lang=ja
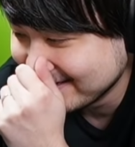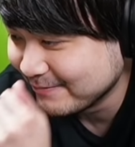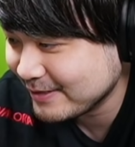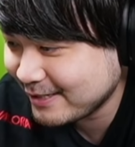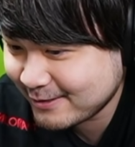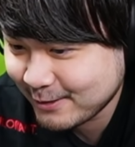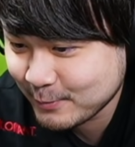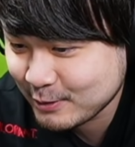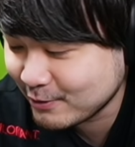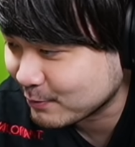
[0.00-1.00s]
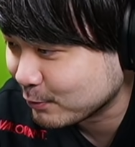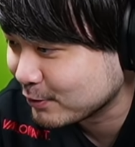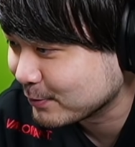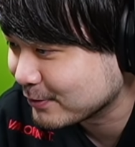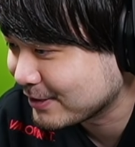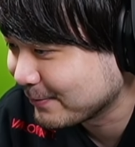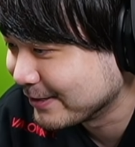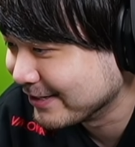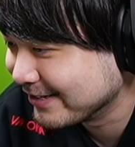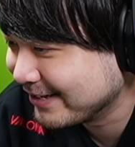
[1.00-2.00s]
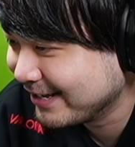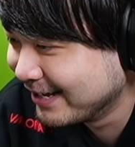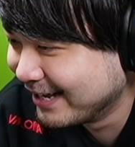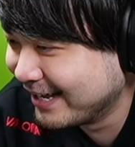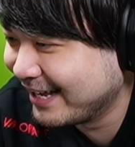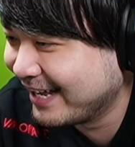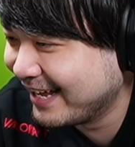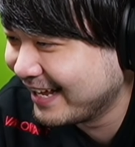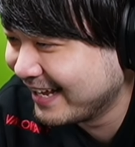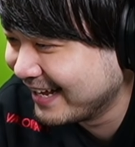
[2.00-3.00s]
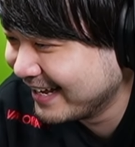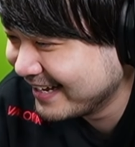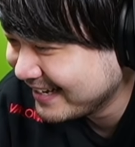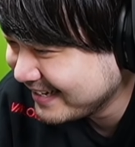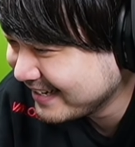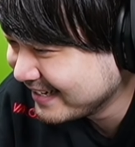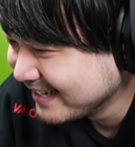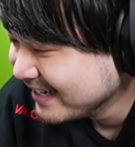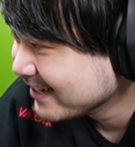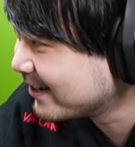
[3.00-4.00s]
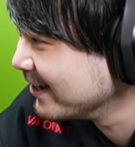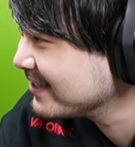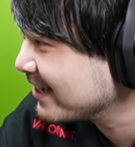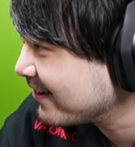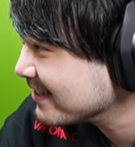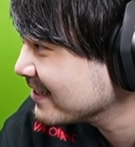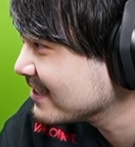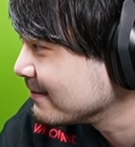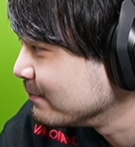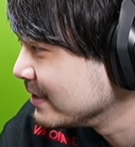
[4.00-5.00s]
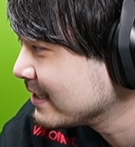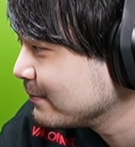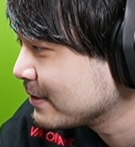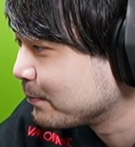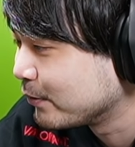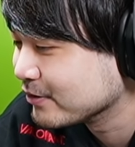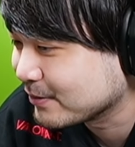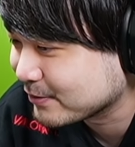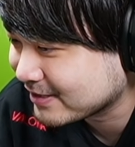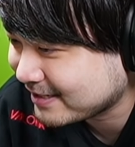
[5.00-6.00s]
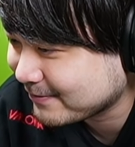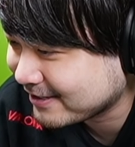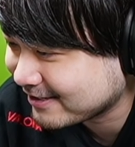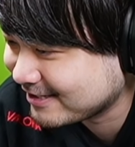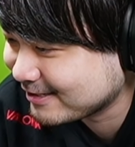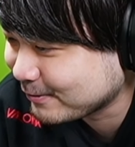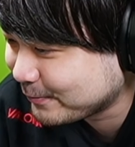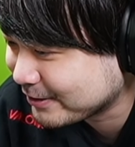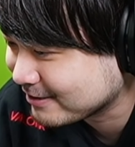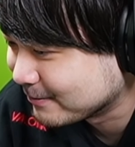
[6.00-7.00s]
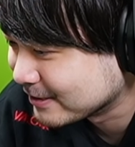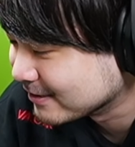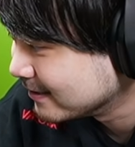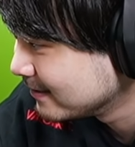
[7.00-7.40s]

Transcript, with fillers: めちゃくちゃ面白いですボソボソ喋っててクザの朝日めちゃめちゃボソボソ喋っててクソもろいぞマジで